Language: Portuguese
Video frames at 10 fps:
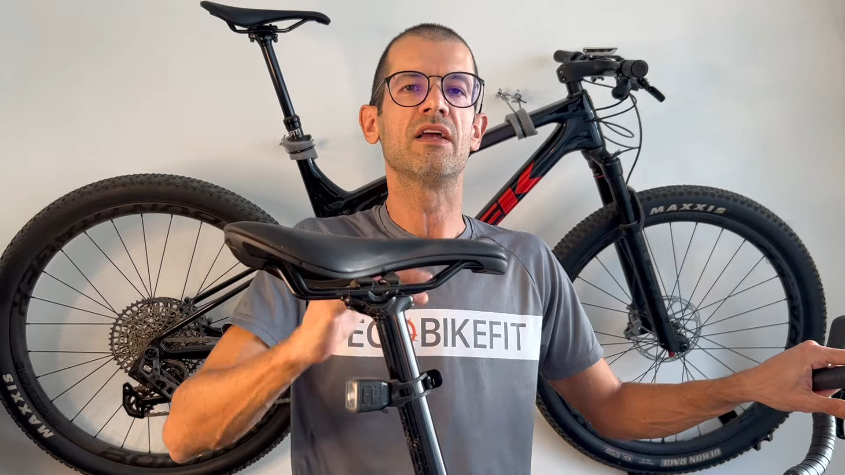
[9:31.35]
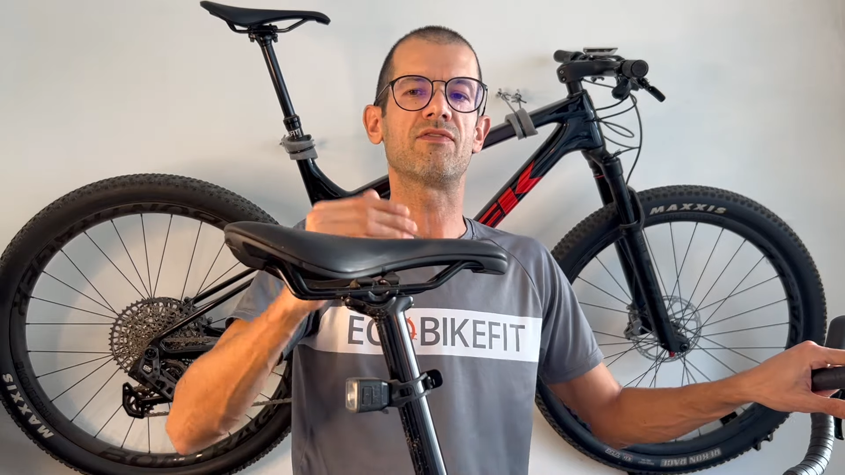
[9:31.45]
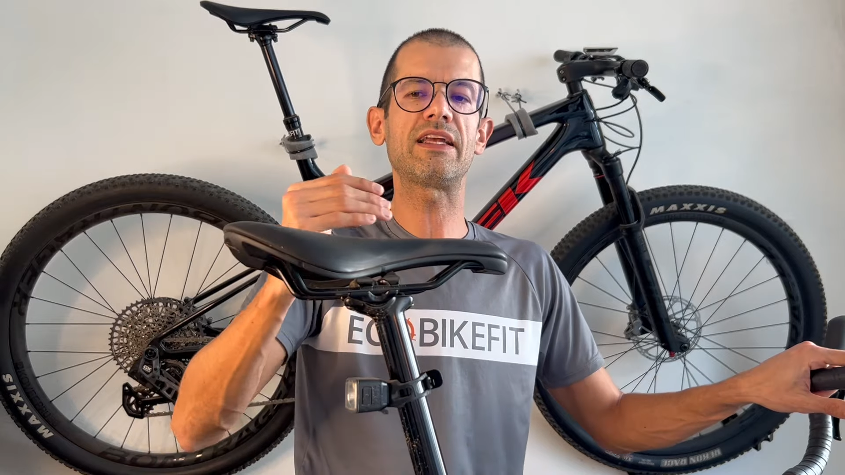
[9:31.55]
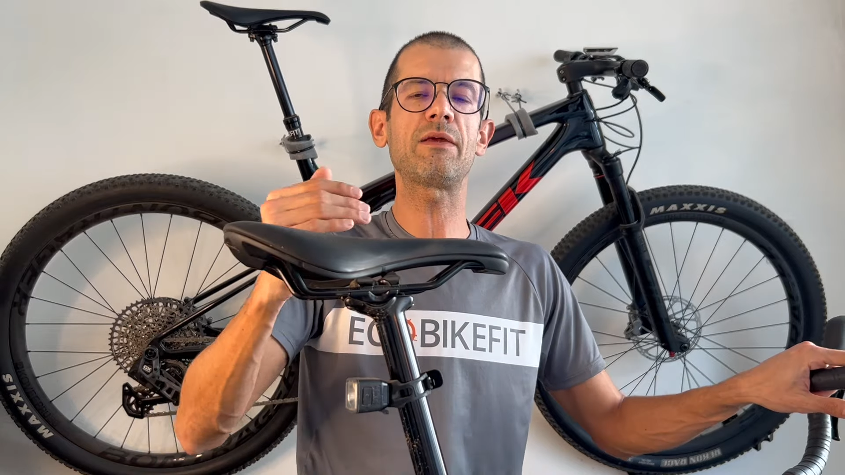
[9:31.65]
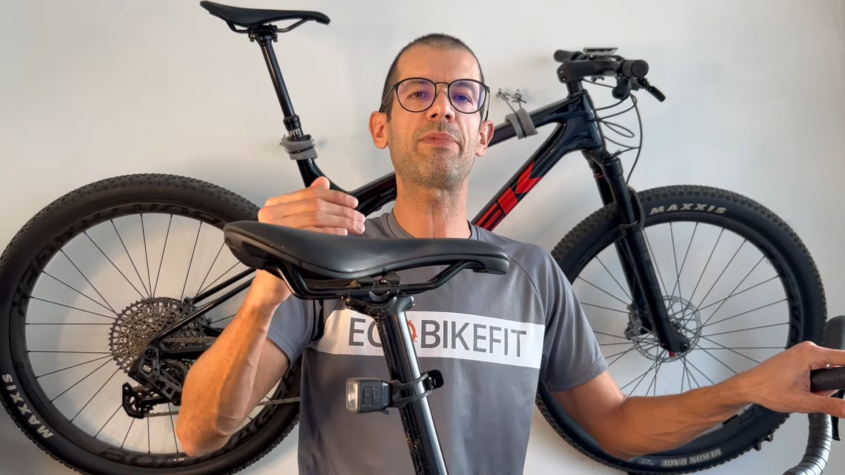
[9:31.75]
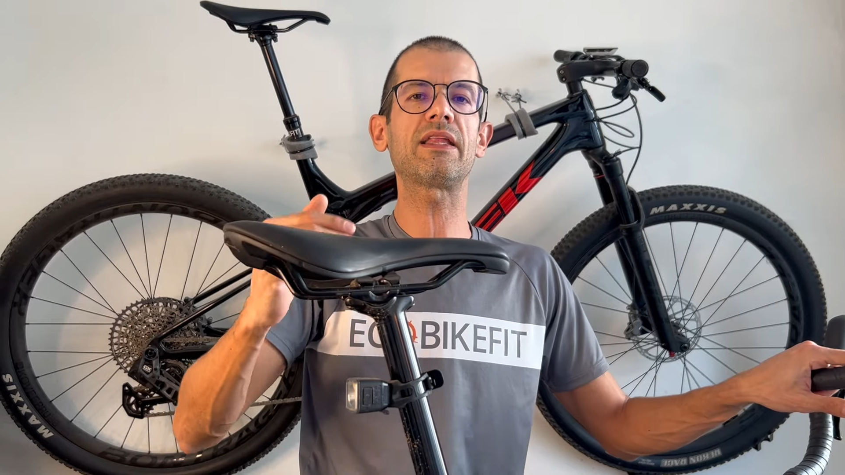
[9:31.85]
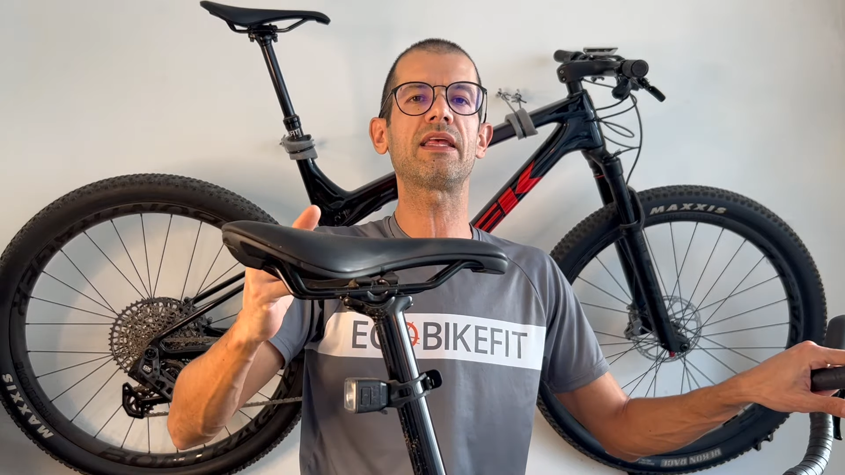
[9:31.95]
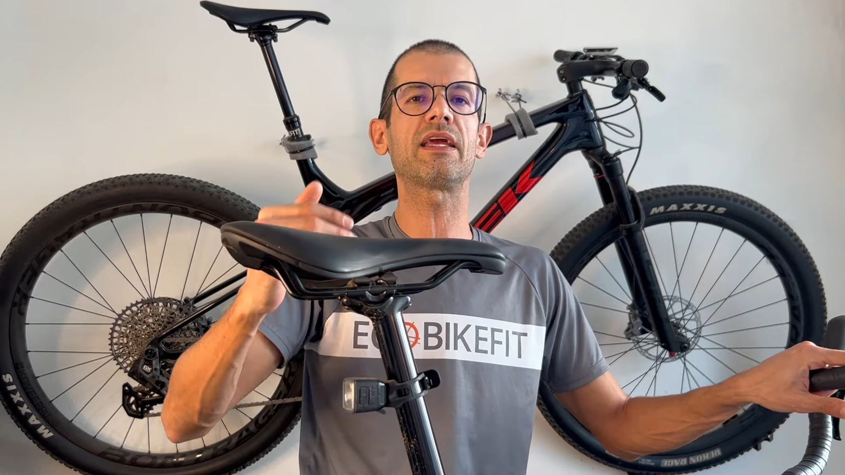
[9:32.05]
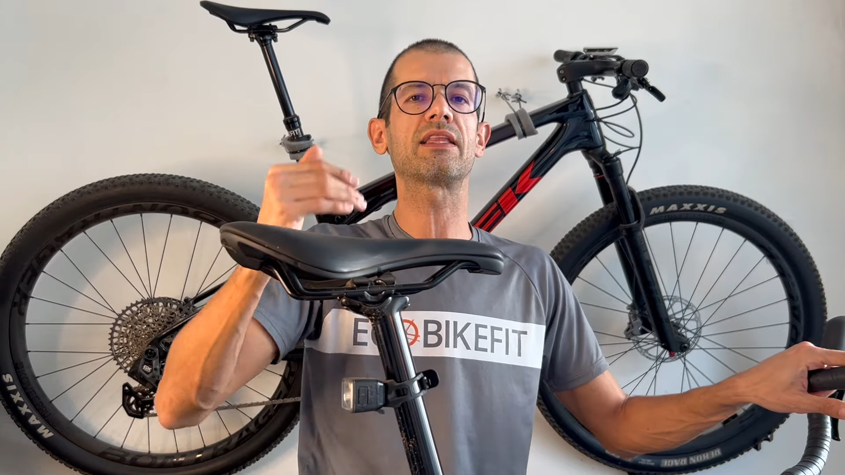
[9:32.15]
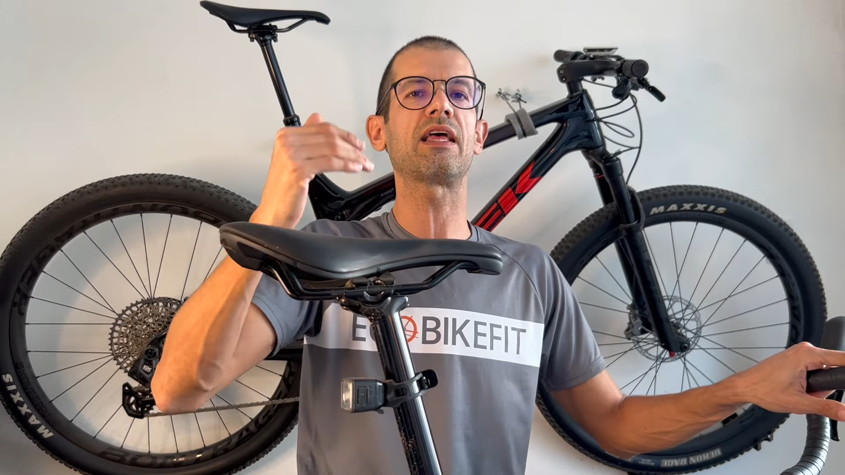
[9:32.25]
Vai
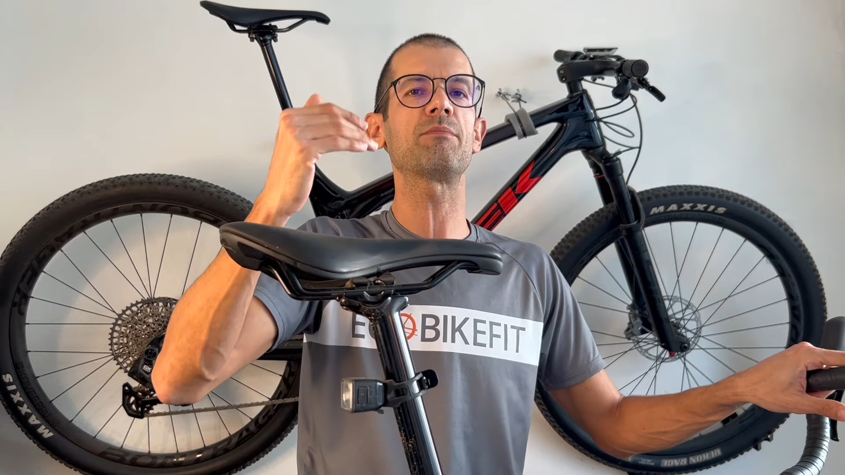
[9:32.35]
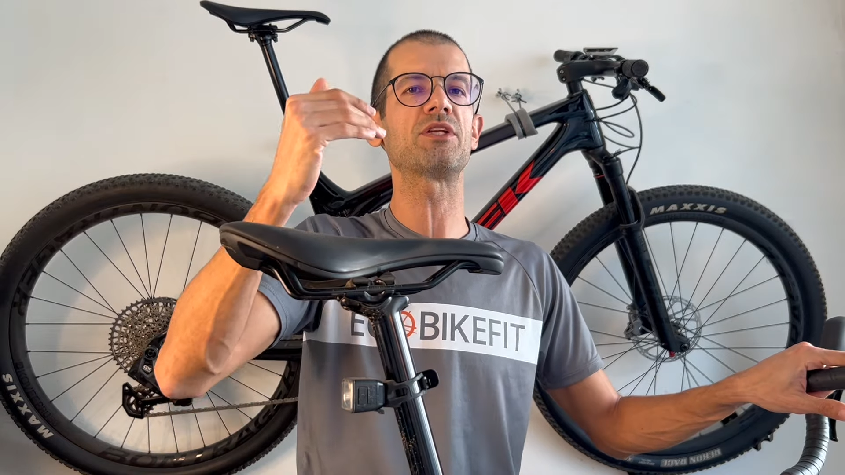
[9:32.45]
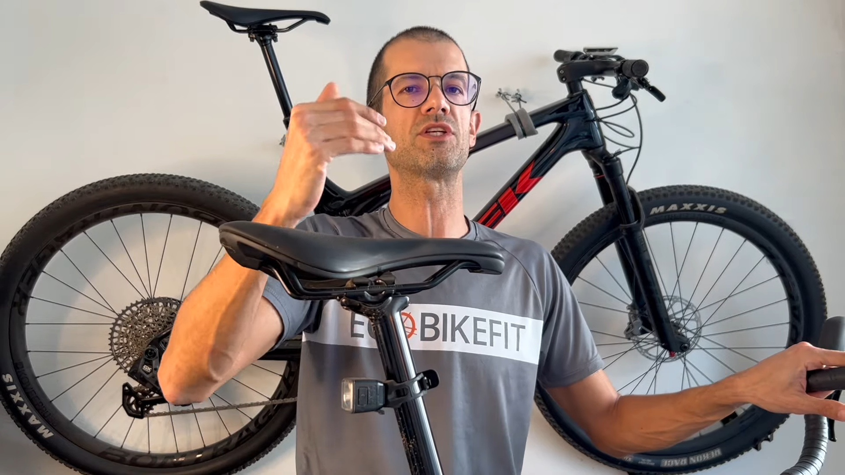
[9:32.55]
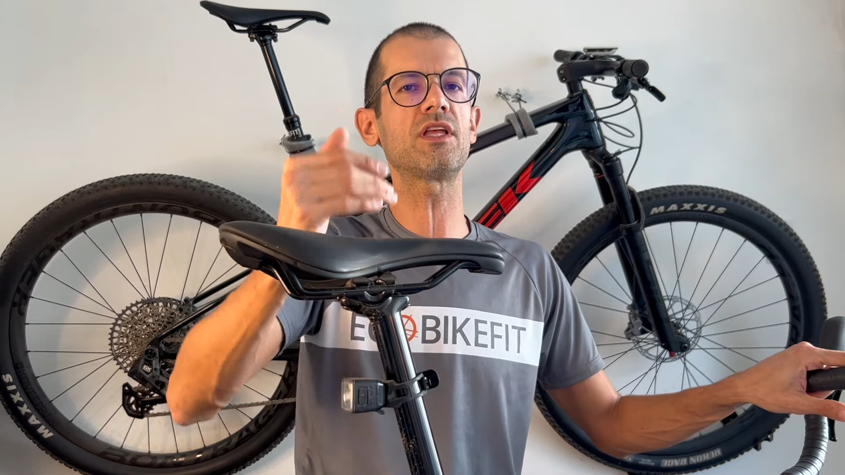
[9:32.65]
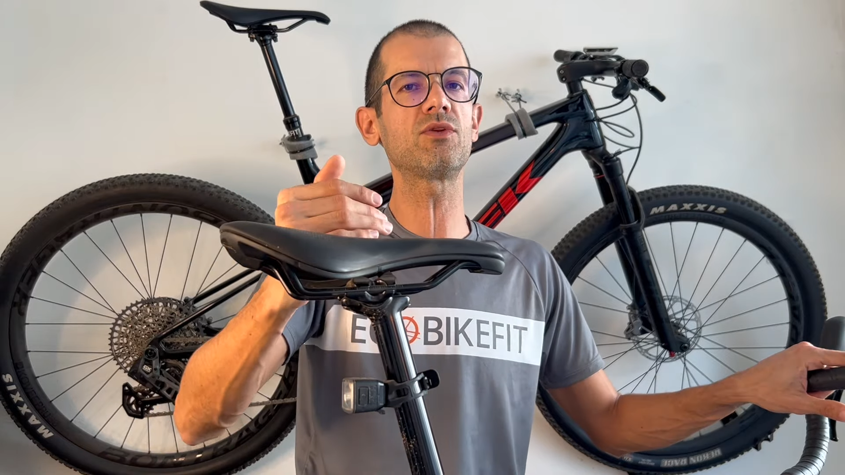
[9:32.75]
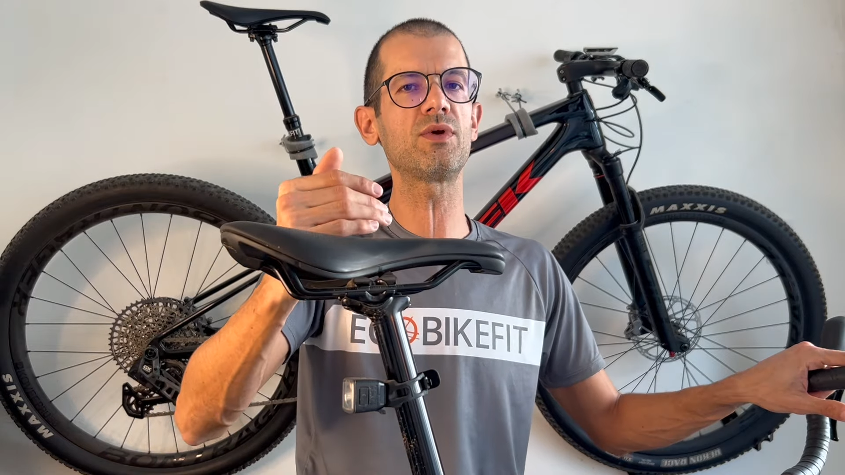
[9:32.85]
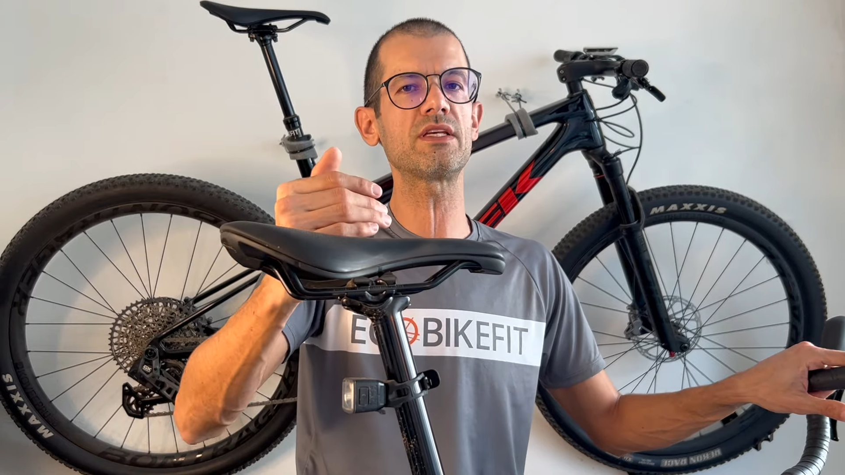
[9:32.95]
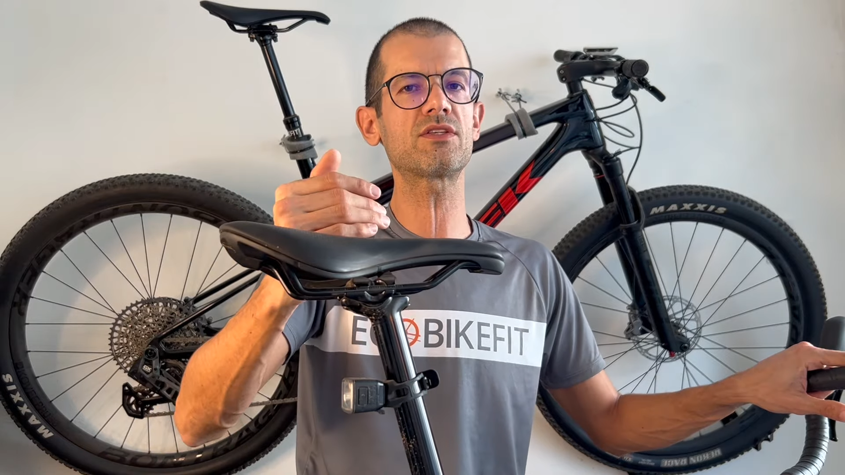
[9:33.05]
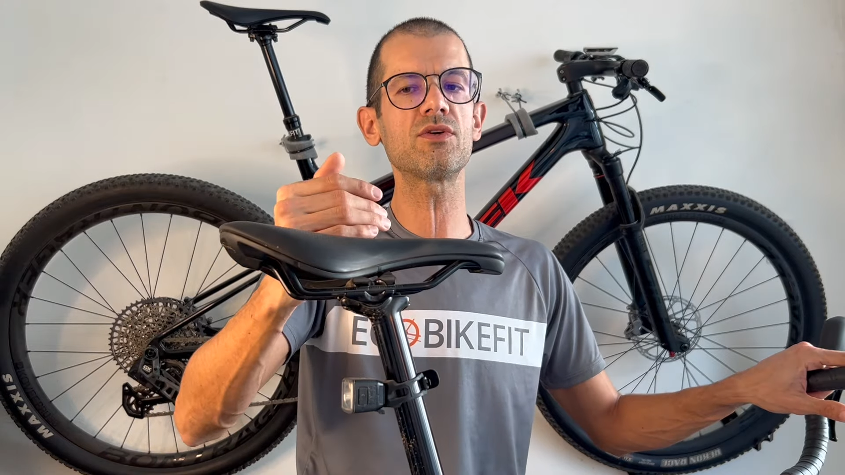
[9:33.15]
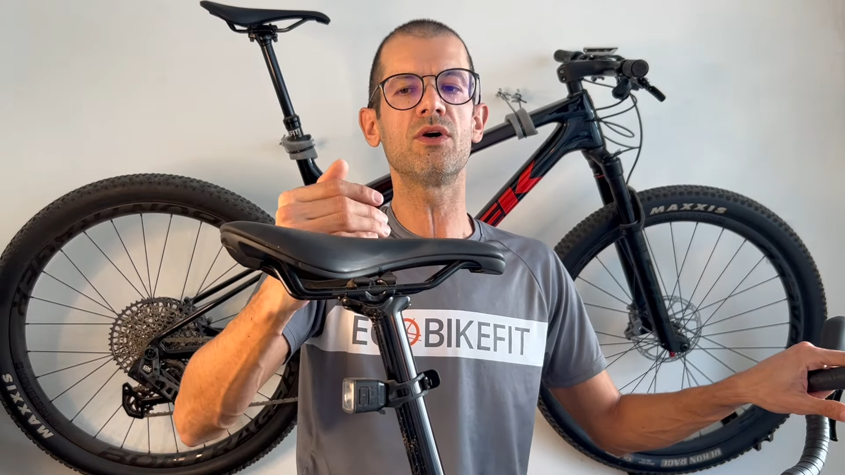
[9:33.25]
depender da medida do
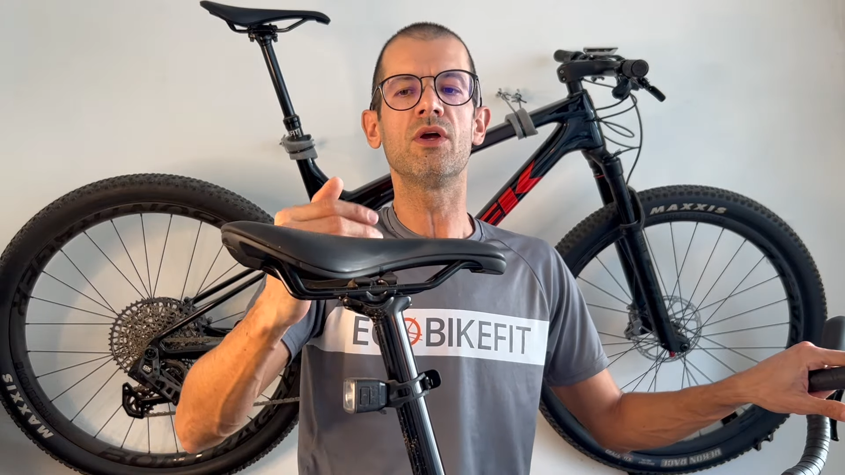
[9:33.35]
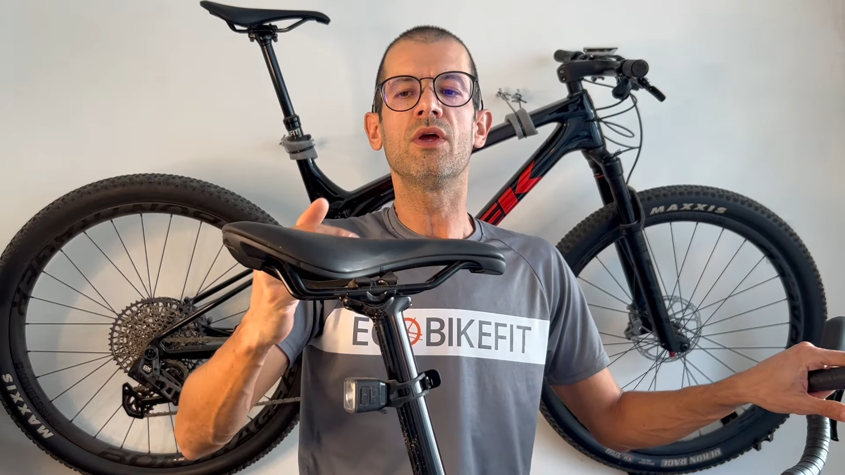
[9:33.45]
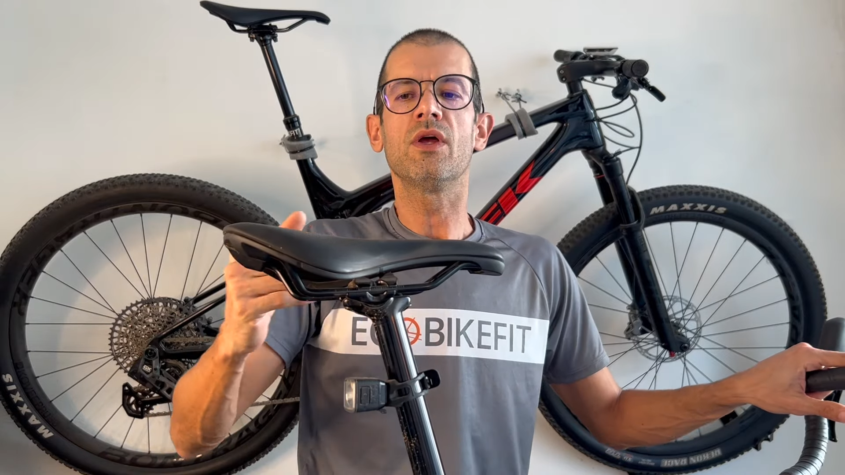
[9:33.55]
uísque,